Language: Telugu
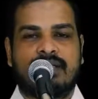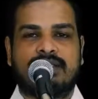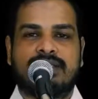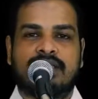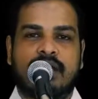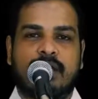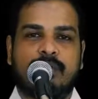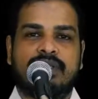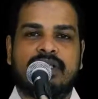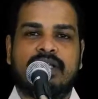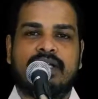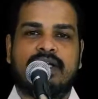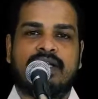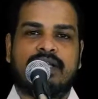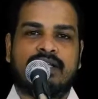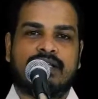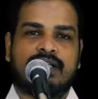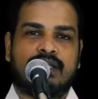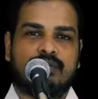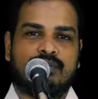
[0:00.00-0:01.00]
సామెతల
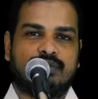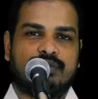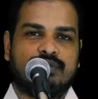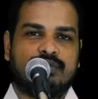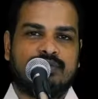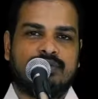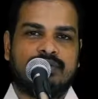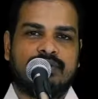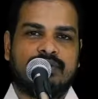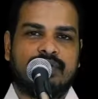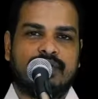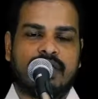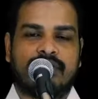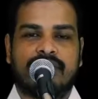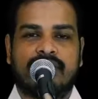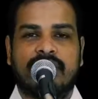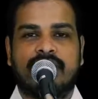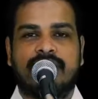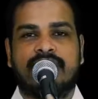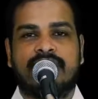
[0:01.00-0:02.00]
గ్రంథము
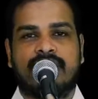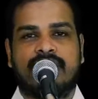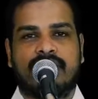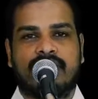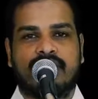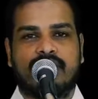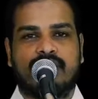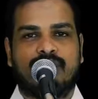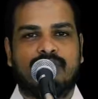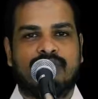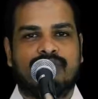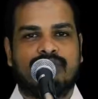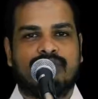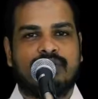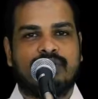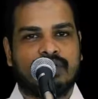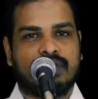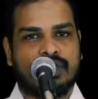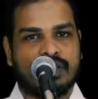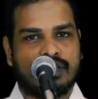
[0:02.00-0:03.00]
ఇరవయవ అధ్యాయము
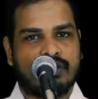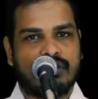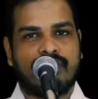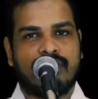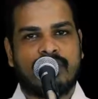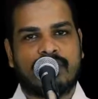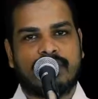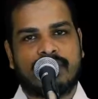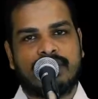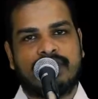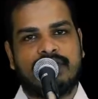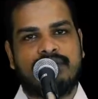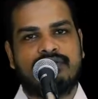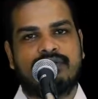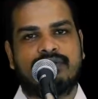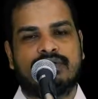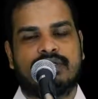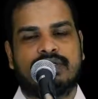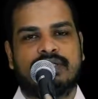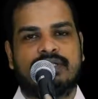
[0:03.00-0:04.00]
ఏడవ వాక్యాన్ని
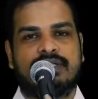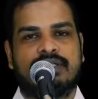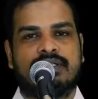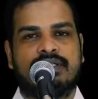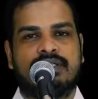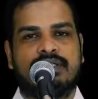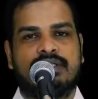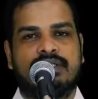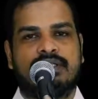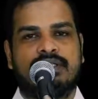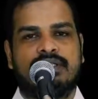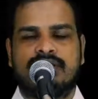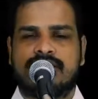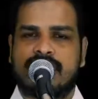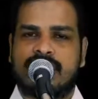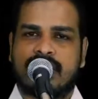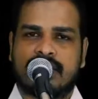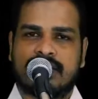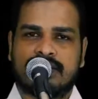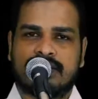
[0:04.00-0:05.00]
చూడండి
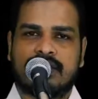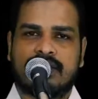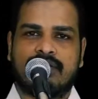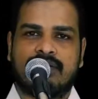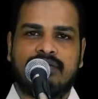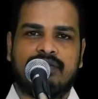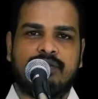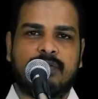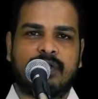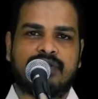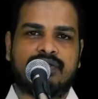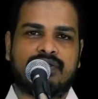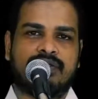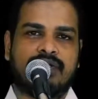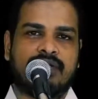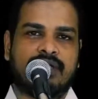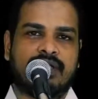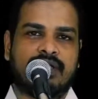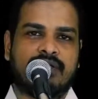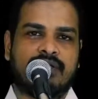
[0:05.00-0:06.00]
చాలాసార్లు
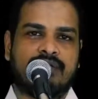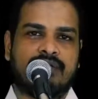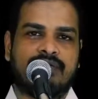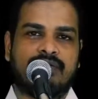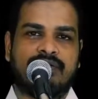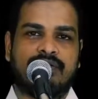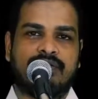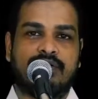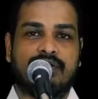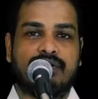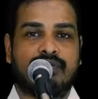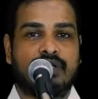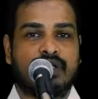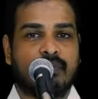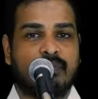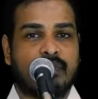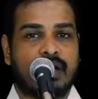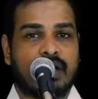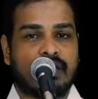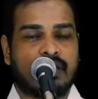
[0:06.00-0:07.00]
పరిశుద్ధ గ్రంథంలో ఇటువంటి
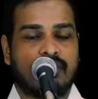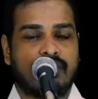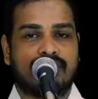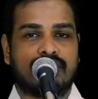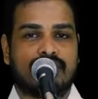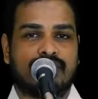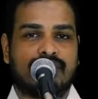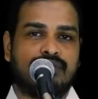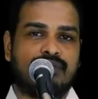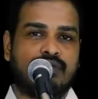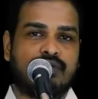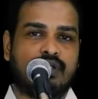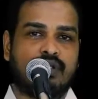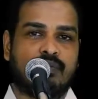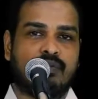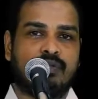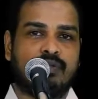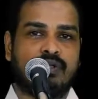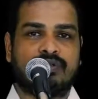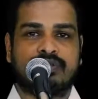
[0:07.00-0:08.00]
మాటలను
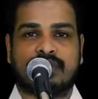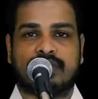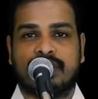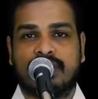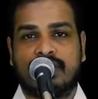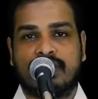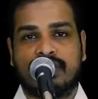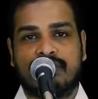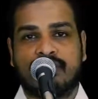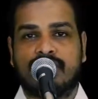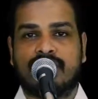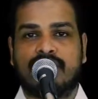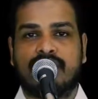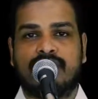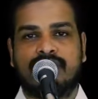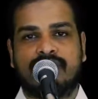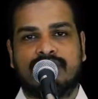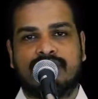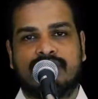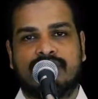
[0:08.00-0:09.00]
చదువుతున్నప్పుడు మీకు సందేహం కూడా
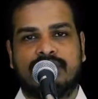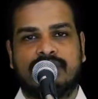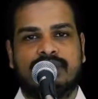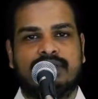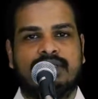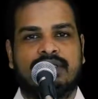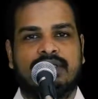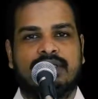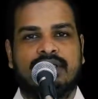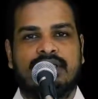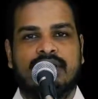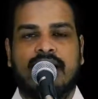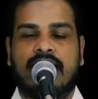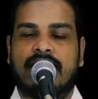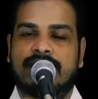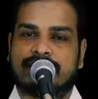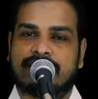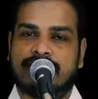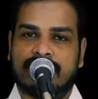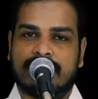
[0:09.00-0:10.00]
కలుగుతుంది
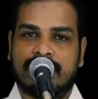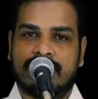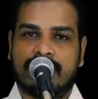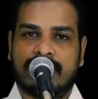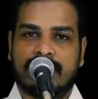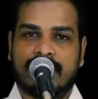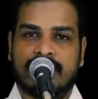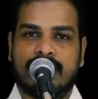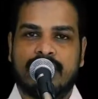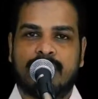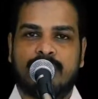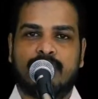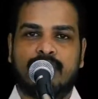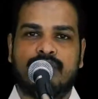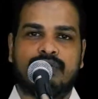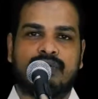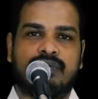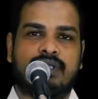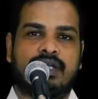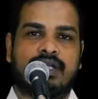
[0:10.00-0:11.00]
ఆ సందేహాలన్నీ
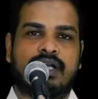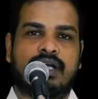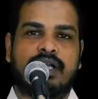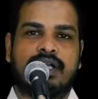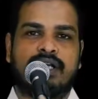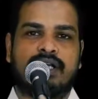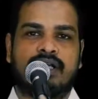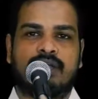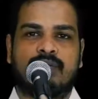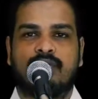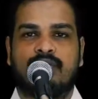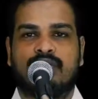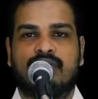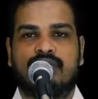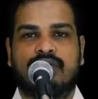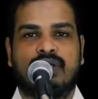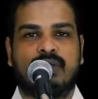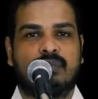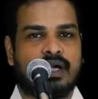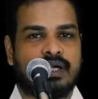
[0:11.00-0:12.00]
ఇప్పుడు ఈ కార్యక్రమంలో
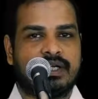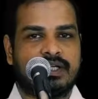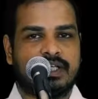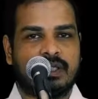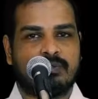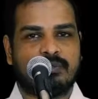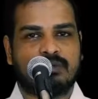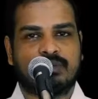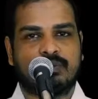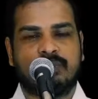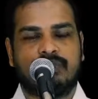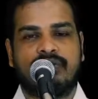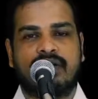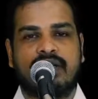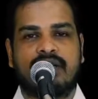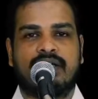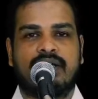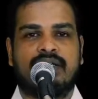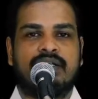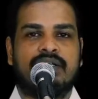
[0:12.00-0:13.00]
ఈ పాఠ్యాంశం
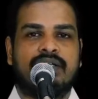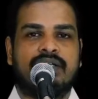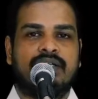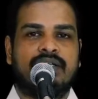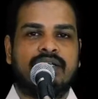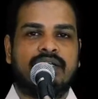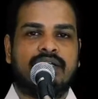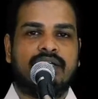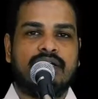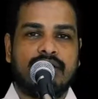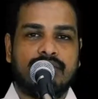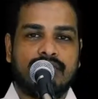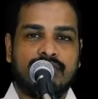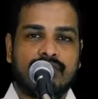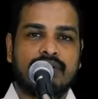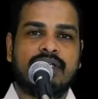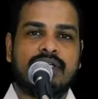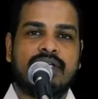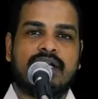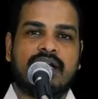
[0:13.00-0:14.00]
ద్వారా
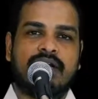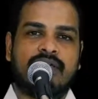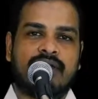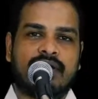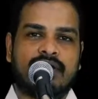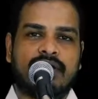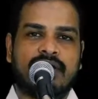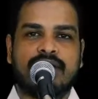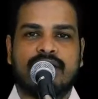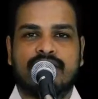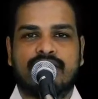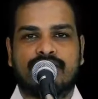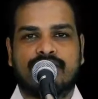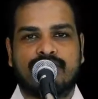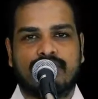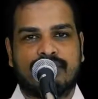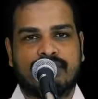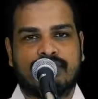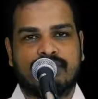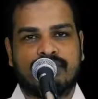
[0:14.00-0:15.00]
నివృత్తి కావాలని నేను
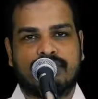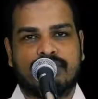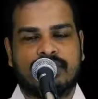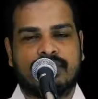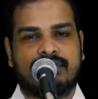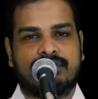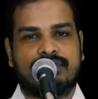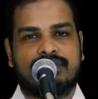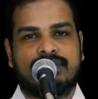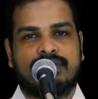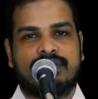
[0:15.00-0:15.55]
కోరుకుంటున్నాను